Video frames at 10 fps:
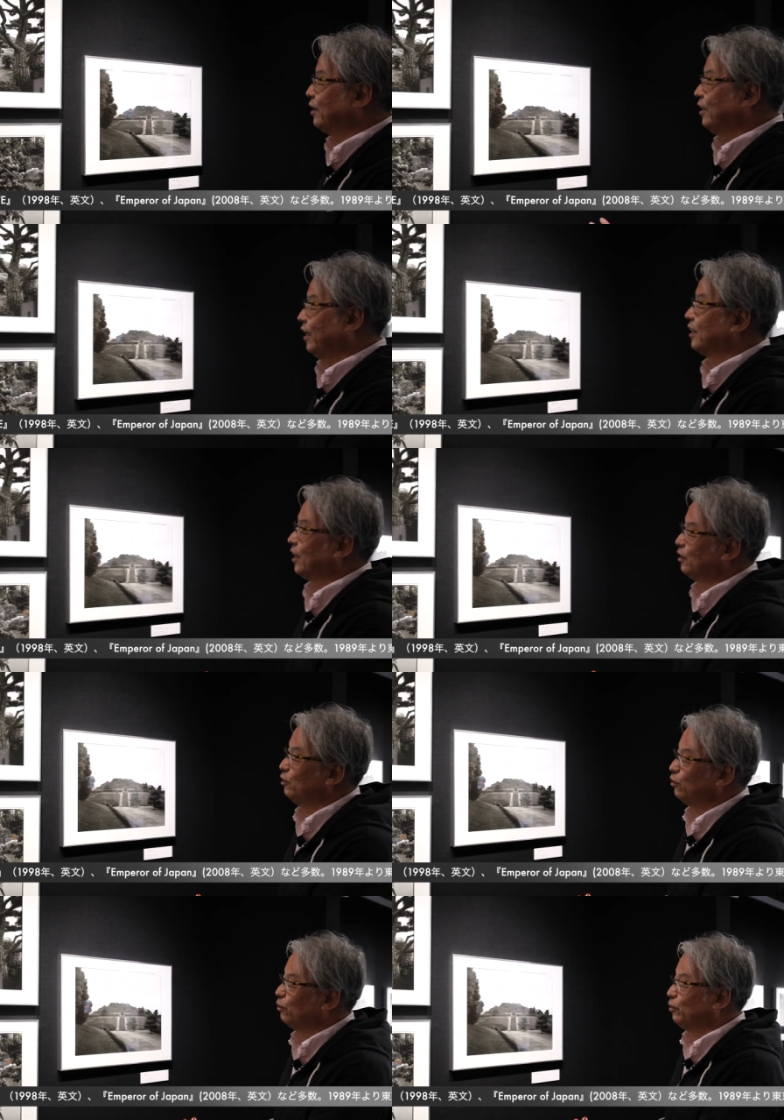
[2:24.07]
かないかっ
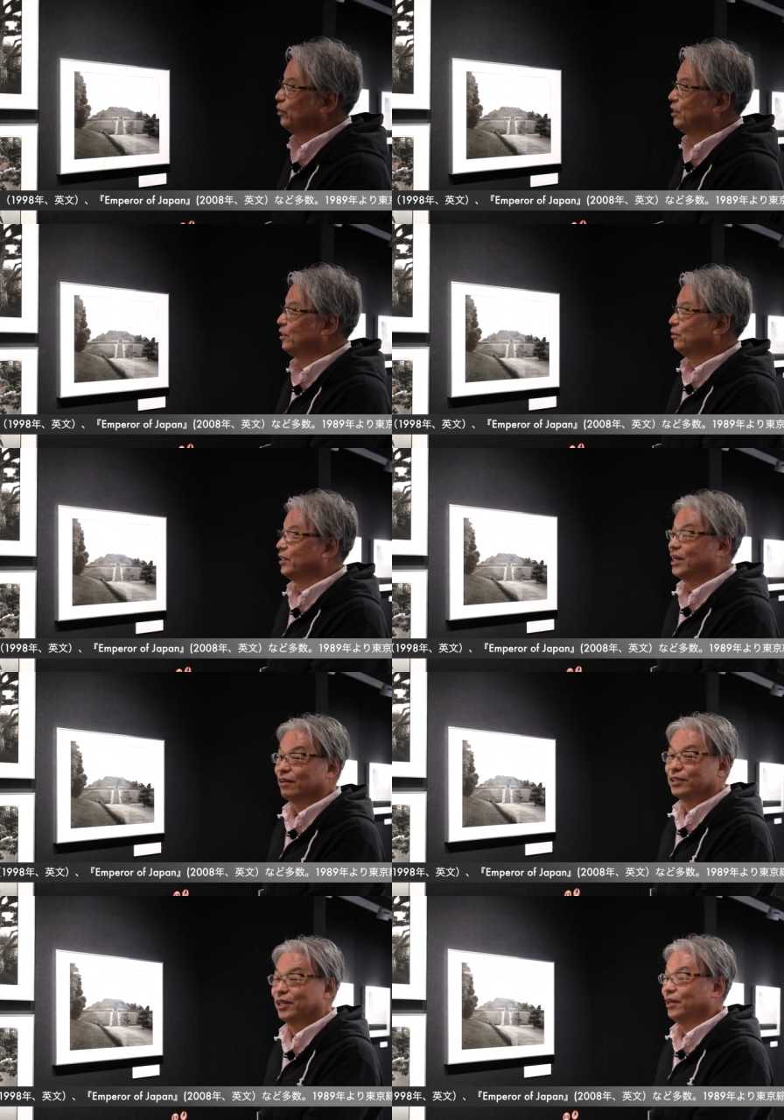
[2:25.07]
ていうところも非常に
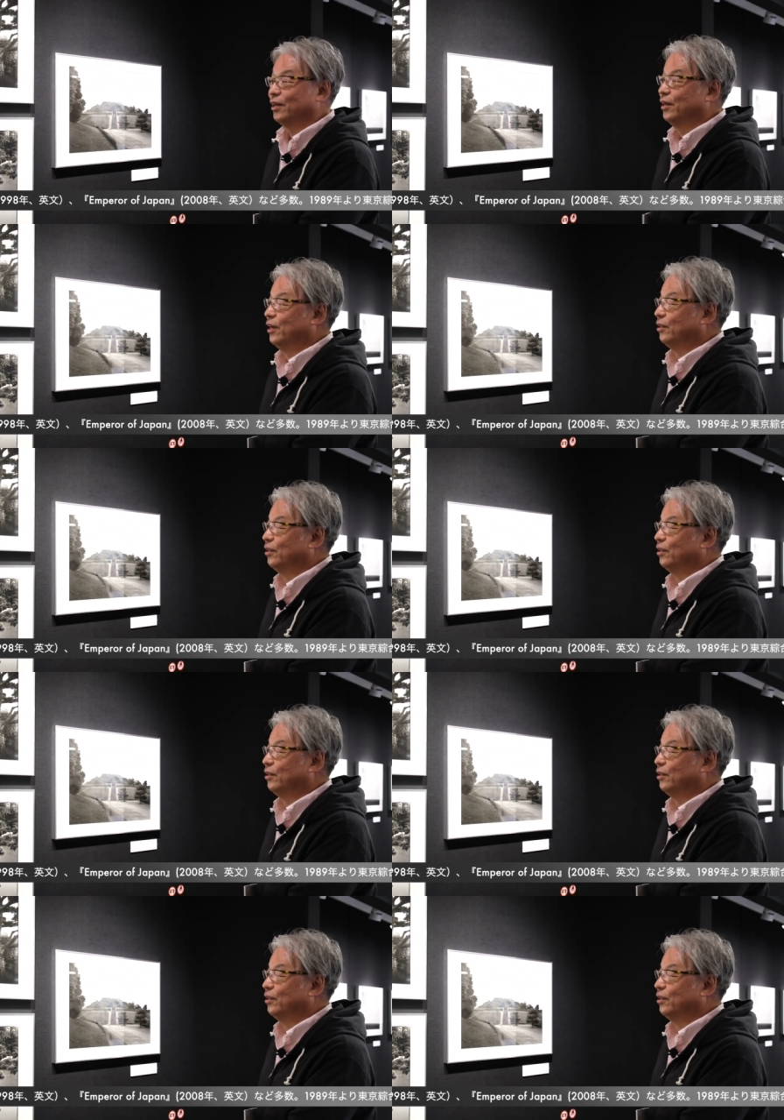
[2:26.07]
学者